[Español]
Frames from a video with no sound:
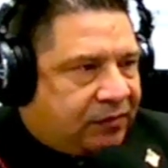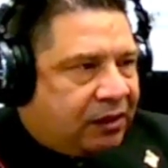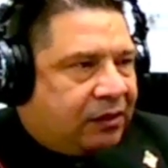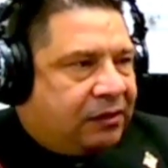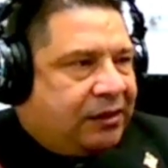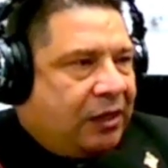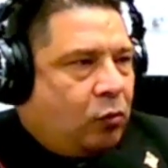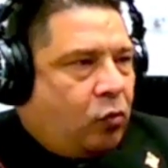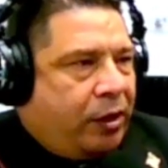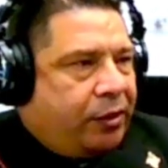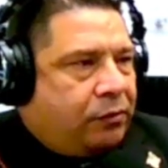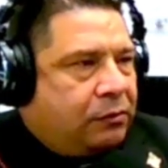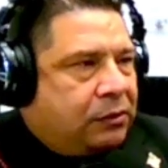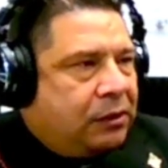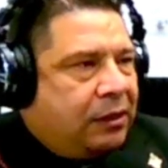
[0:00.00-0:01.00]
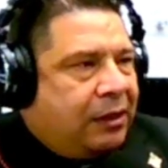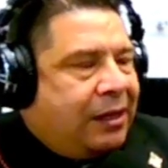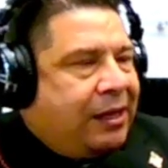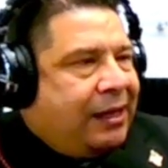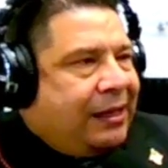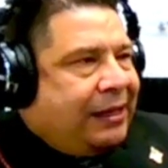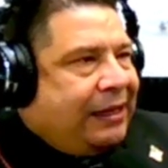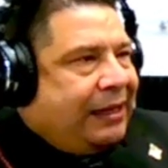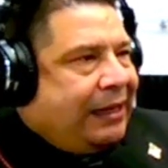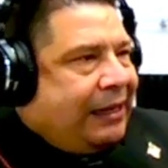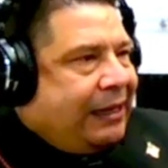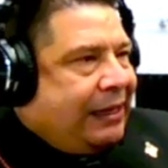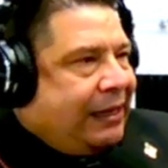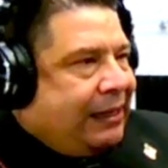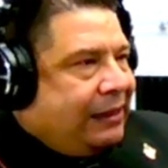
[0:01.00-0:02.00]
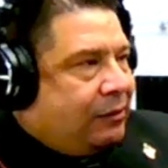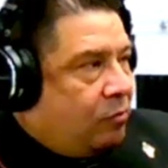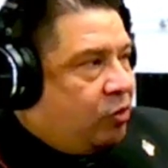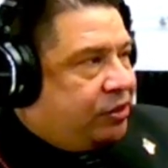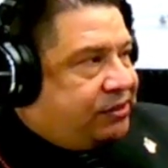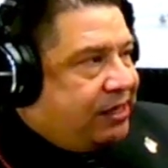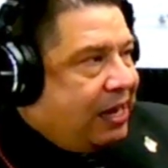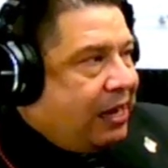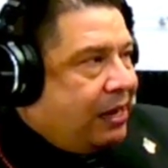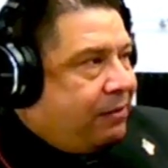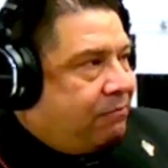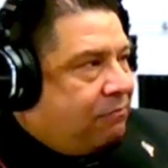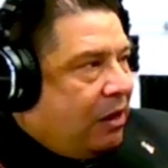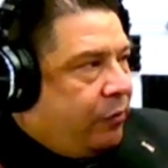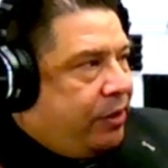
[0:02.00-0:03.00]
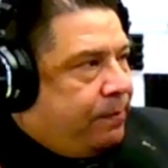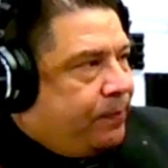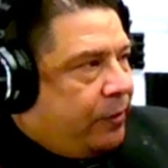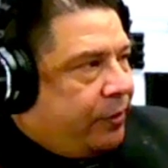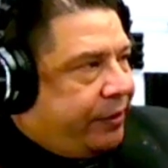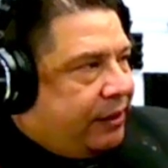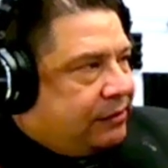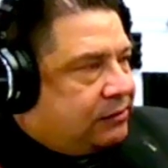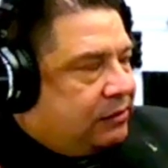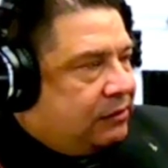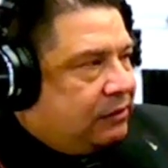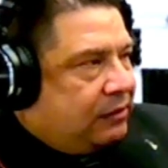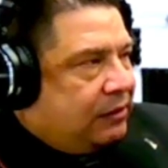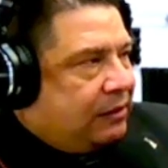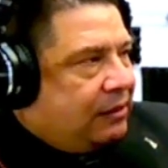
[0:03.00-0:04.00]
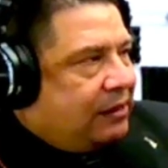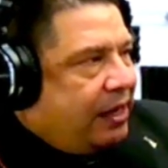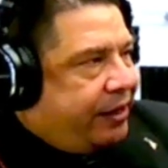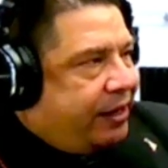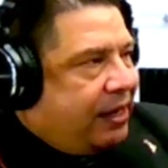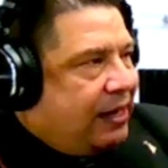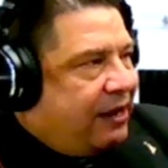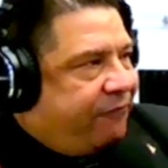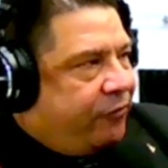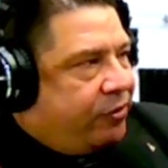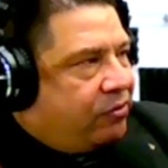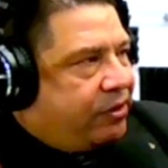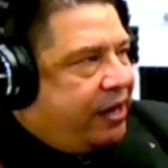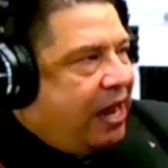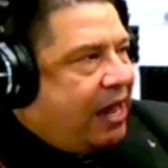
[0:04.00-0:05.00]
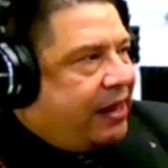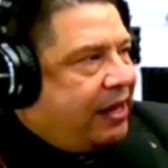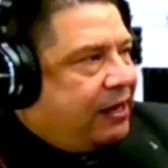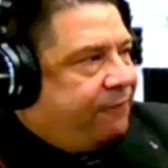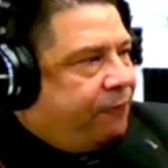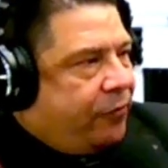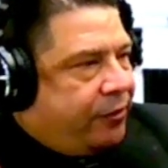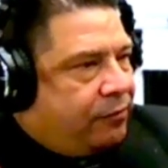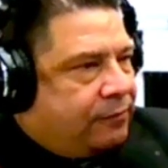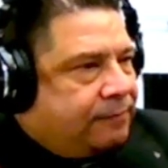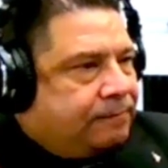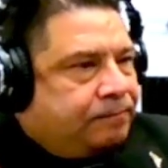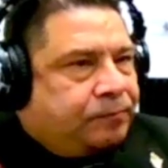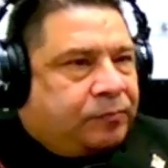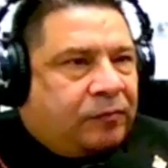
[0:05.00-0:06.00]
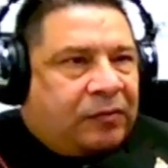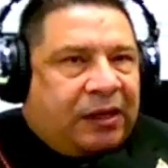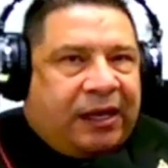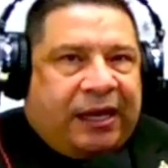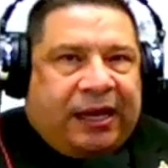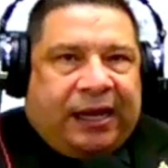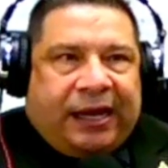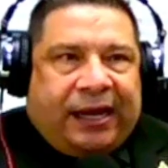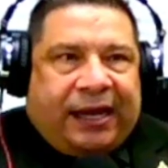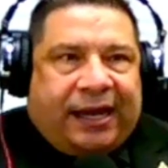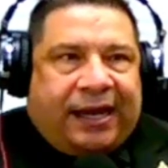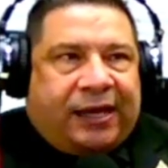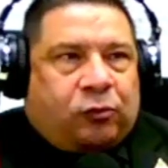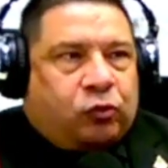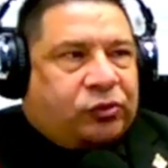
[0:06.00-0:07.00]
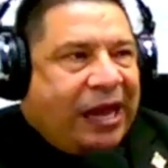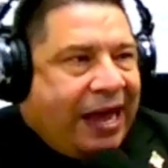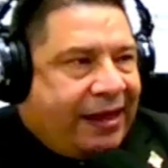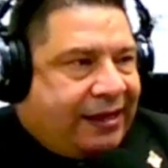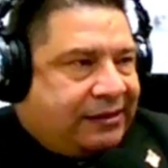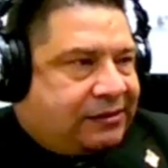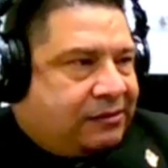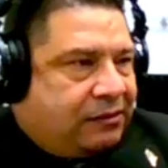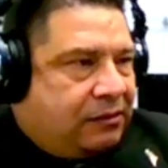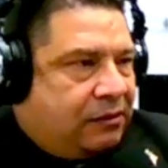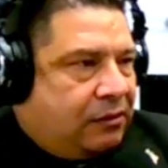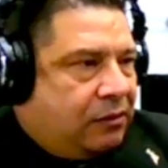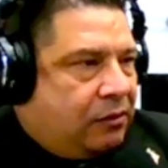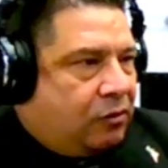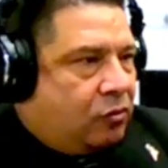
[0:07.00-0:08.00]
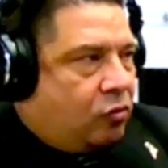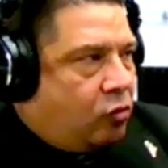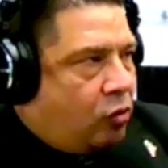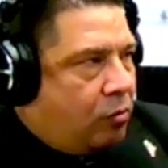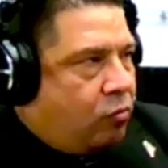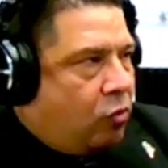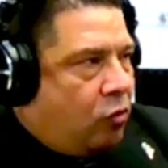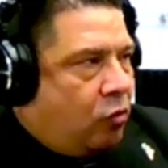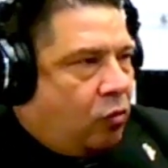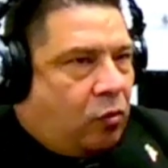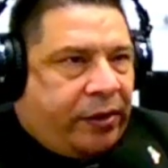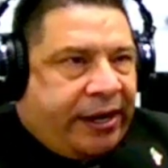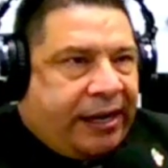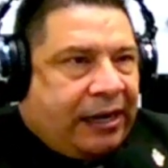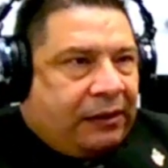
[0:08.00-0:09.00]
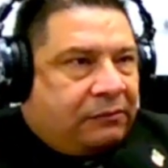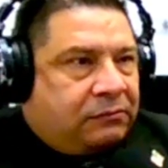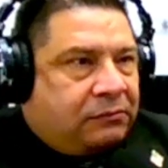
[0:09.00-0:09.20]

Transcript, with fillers: del juego. Eh, como decía Maurín Porras, las reglas fueron creadas y fueron eh, ejecutadas como era.